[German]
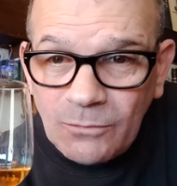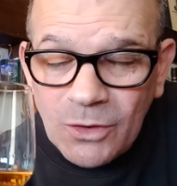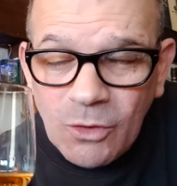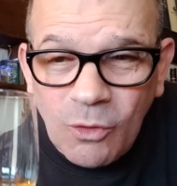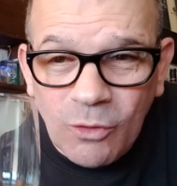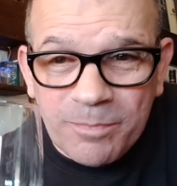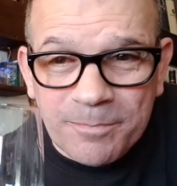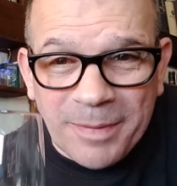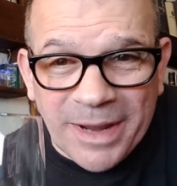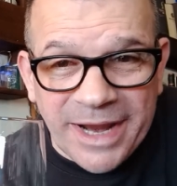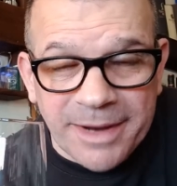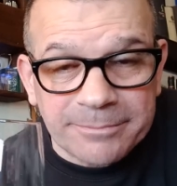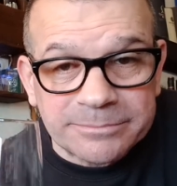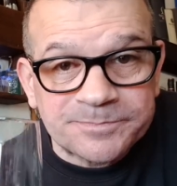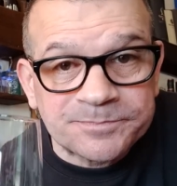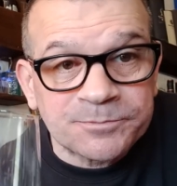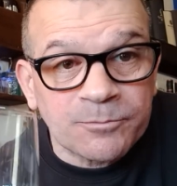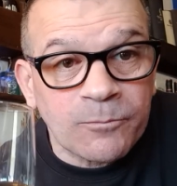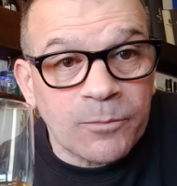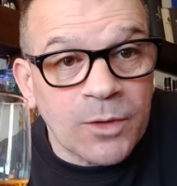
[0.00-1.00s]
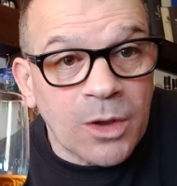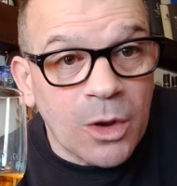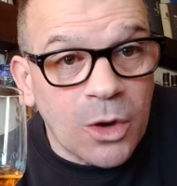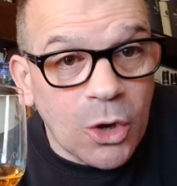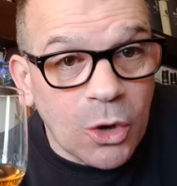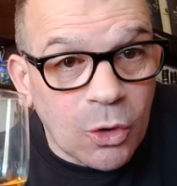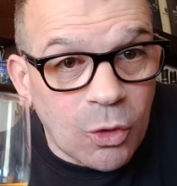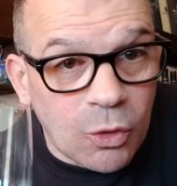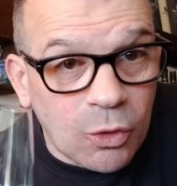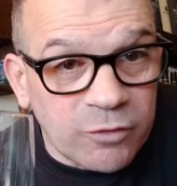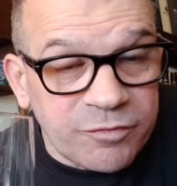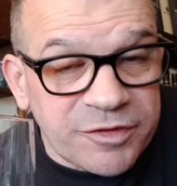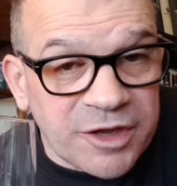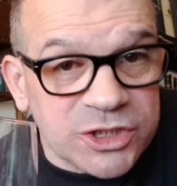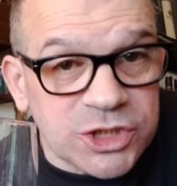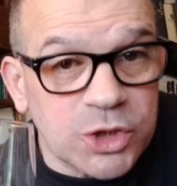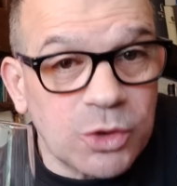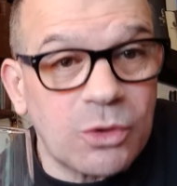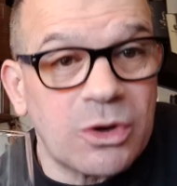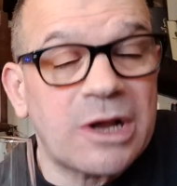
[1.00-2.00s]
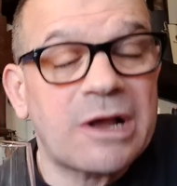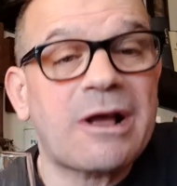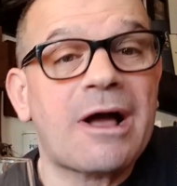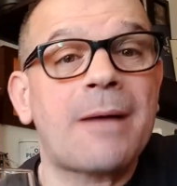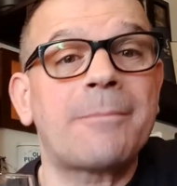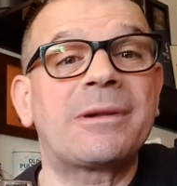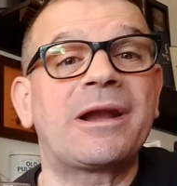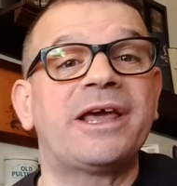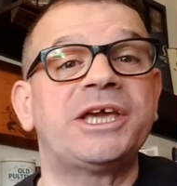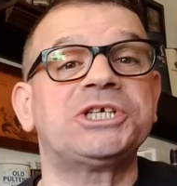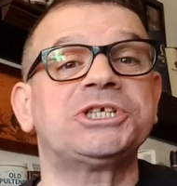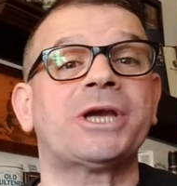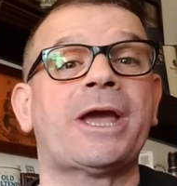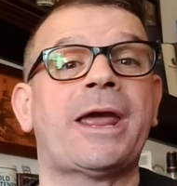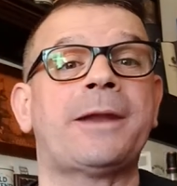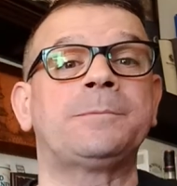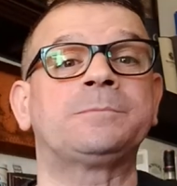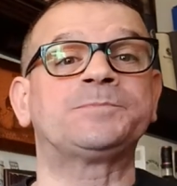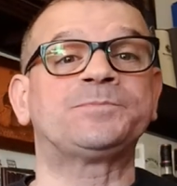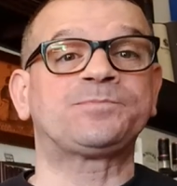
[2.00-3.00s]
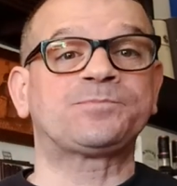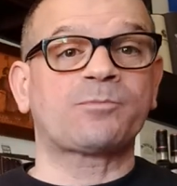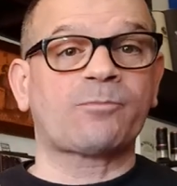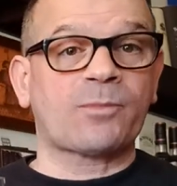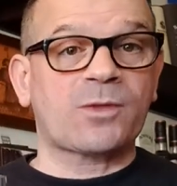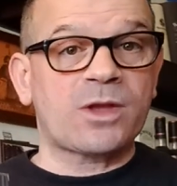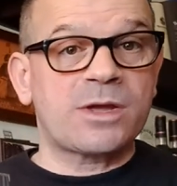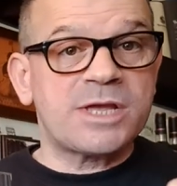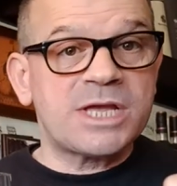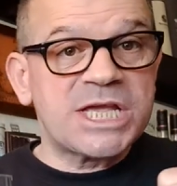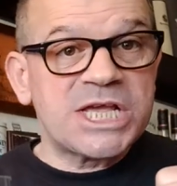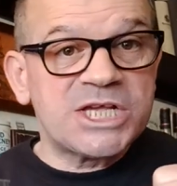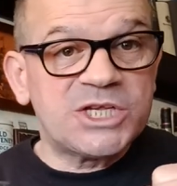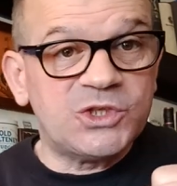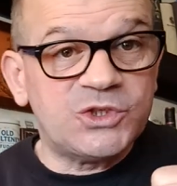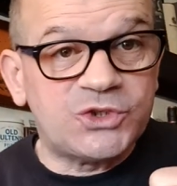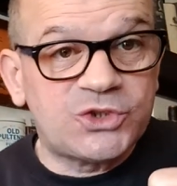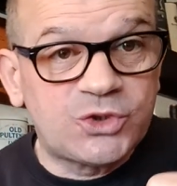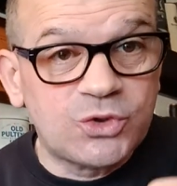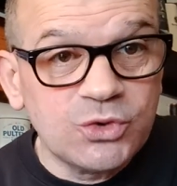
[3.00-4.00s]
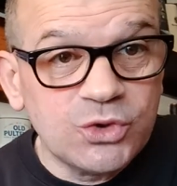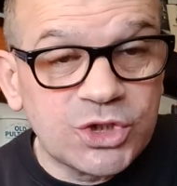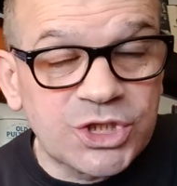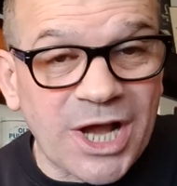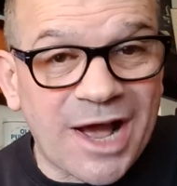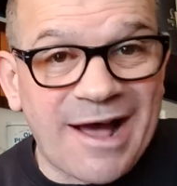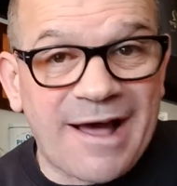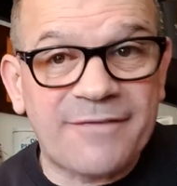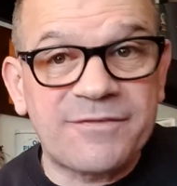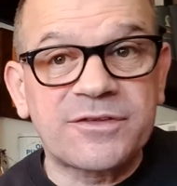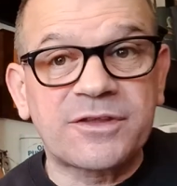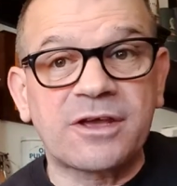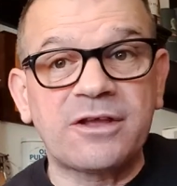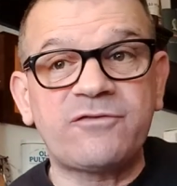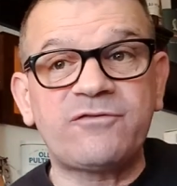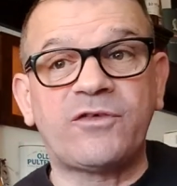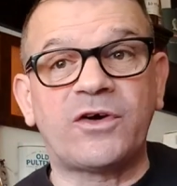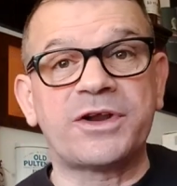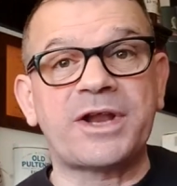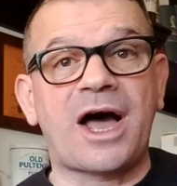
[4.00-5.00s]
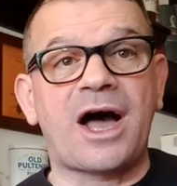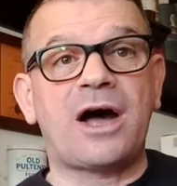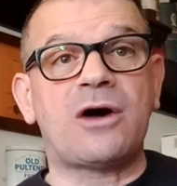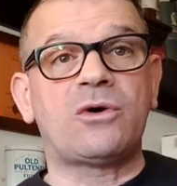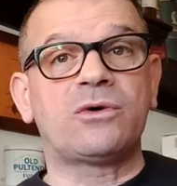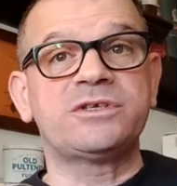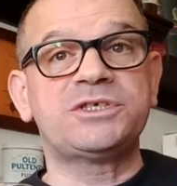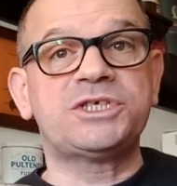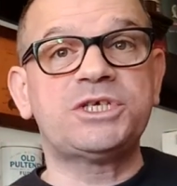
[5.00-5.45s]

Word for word: Und beim Runterschlucken kam gleich ein süßer Antritt von Ahorn